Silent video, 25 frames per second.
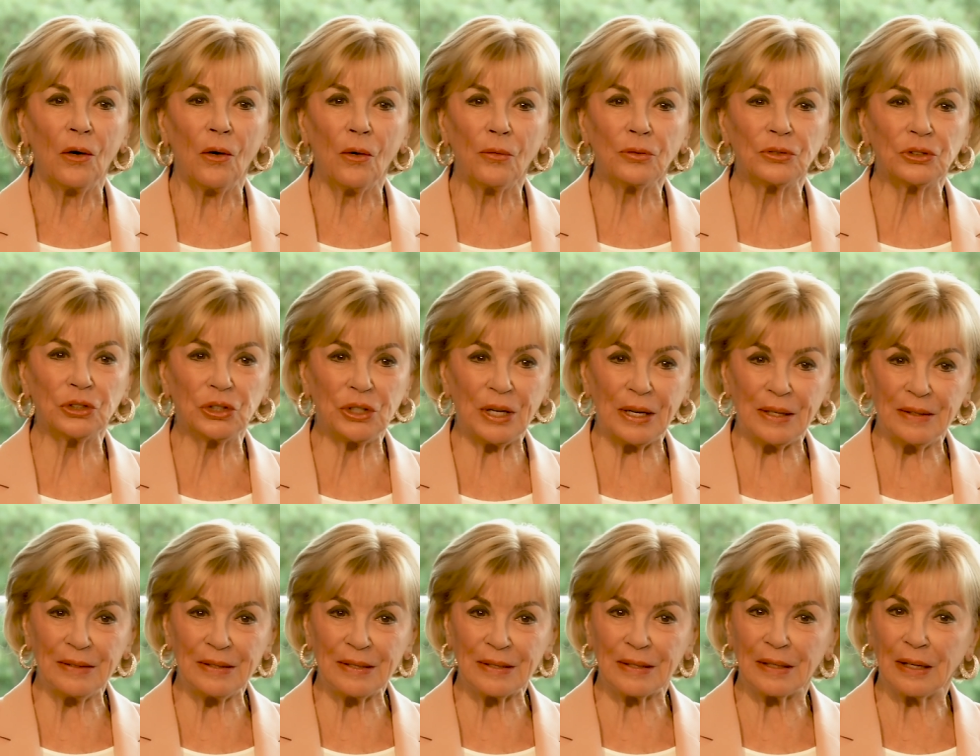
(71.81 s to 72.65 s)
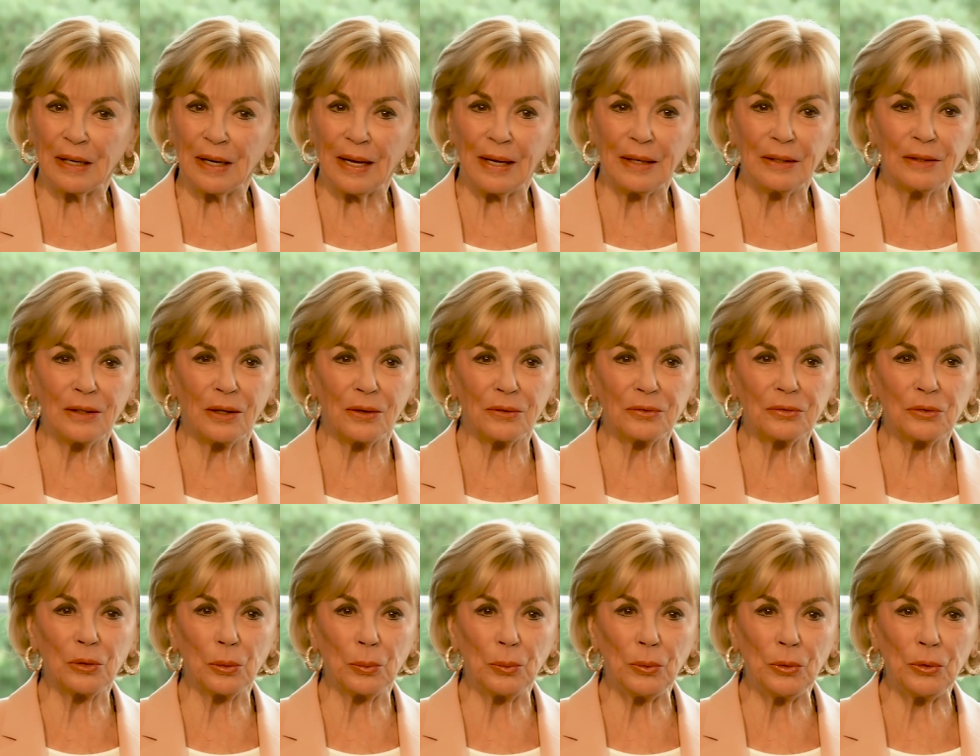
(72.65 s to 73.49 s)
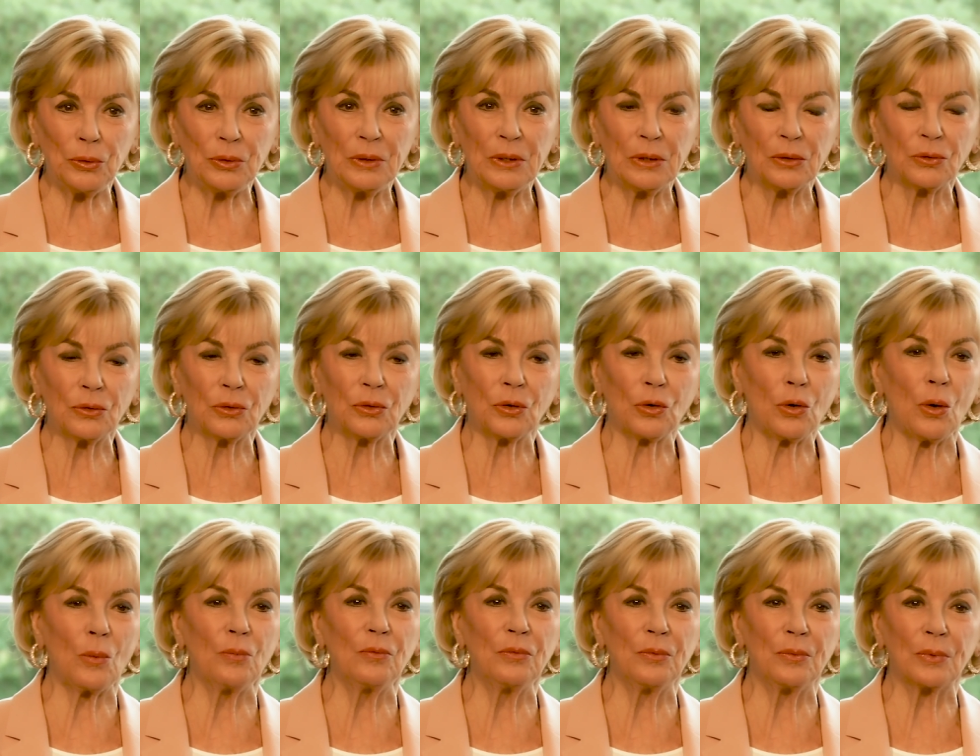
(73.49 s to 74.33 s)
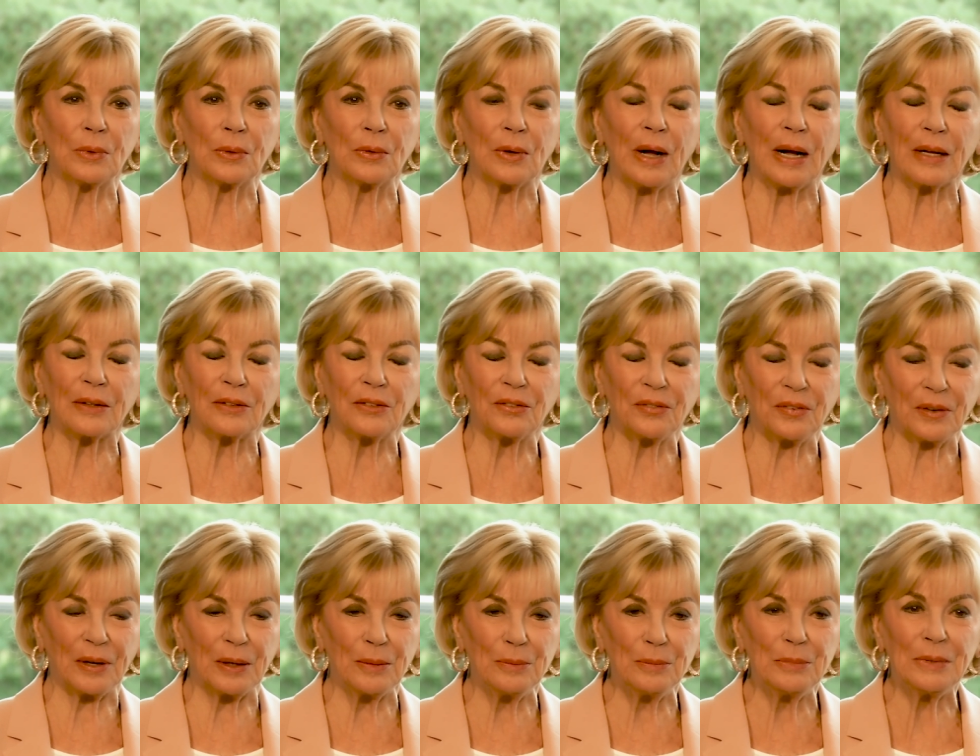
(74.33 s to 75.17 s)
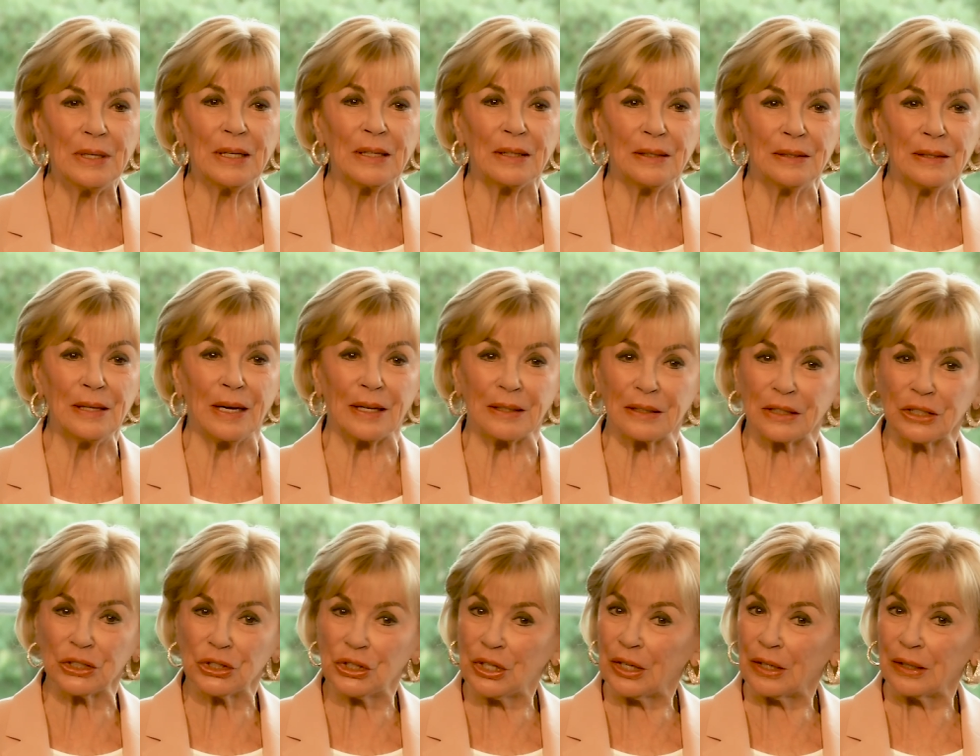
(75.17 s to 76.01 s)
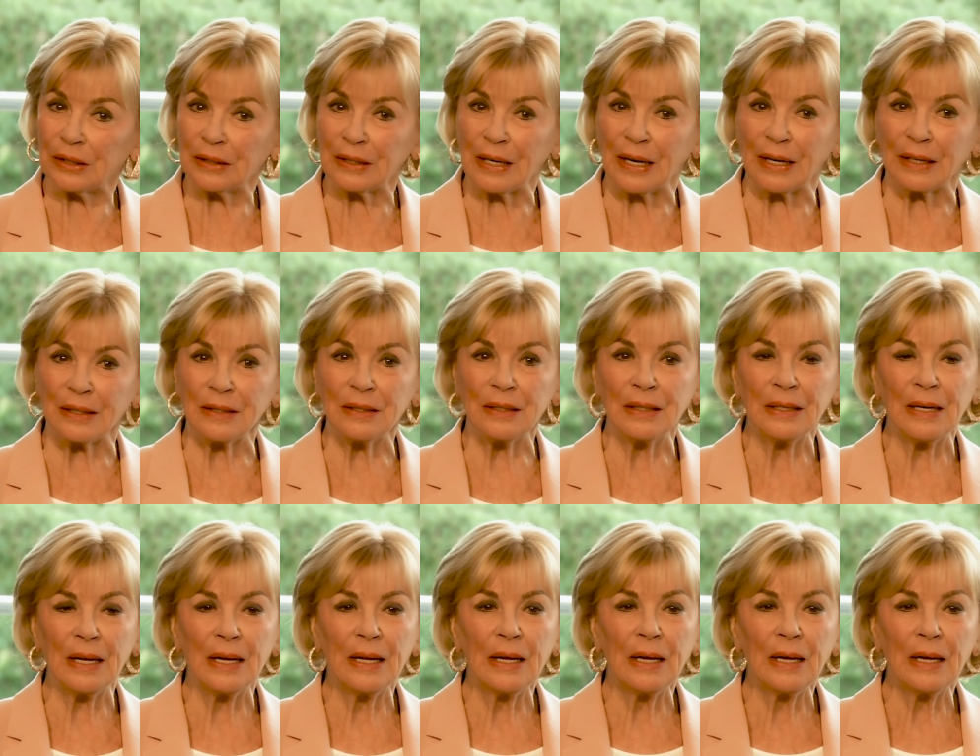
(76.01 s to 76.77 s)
Oft stehen sie allein auf der Bühne, kommen als Fremde in einer Stadt an